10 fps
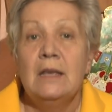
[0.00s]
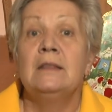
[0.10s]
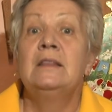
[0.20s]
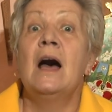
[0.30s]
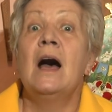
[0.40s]

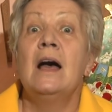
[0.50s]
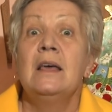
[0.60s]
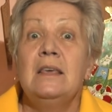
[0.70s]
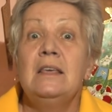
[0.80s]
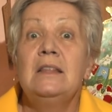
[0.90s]
Да,
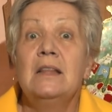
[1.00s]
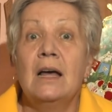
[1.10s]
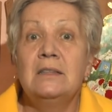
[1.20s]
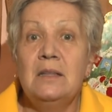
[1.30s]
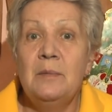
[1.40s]
и не
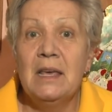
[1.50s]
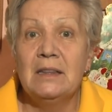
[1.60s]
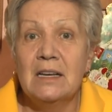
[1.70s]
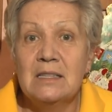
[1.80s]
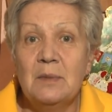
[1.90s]
надо на
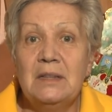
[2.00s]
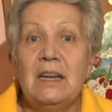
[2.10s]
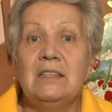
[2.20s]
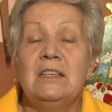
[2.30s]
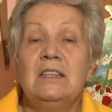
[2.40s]
меня так смотреть,